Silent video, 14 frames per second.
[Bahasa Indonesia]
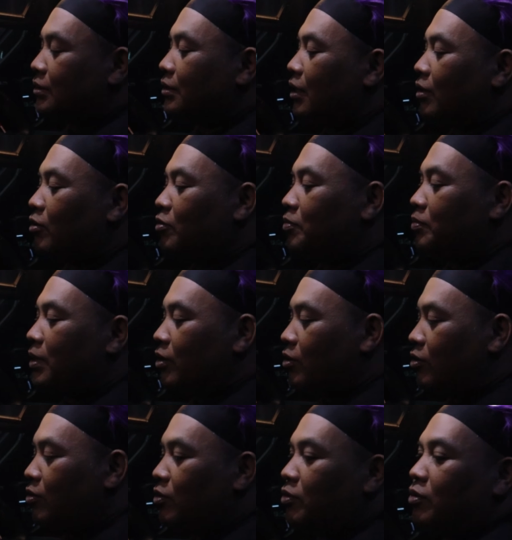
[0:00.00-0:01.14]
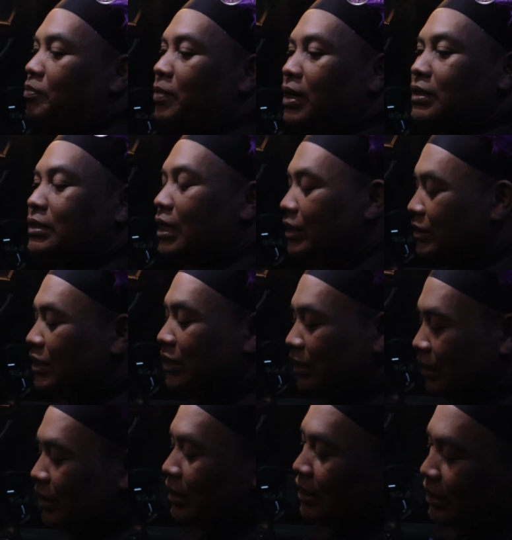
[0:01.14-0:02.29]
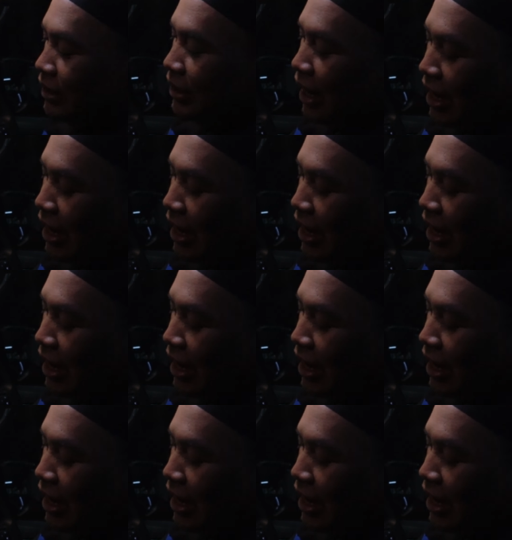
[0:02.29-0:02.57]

kalau mau pasang di sini ini